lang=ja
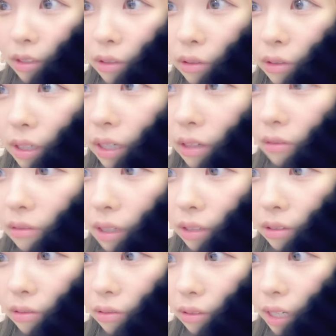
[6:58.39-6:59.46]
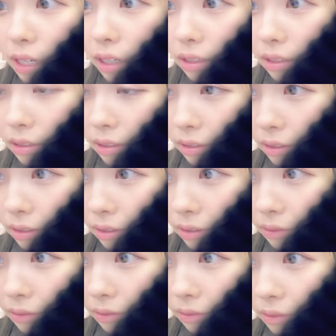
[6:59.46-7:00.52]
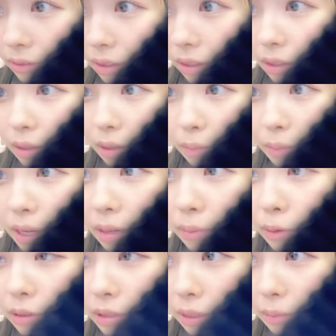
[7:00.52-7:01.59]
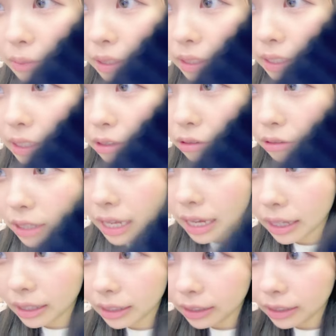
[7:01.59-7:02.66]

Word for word: 他はどれえー、麻婆さんもありがとね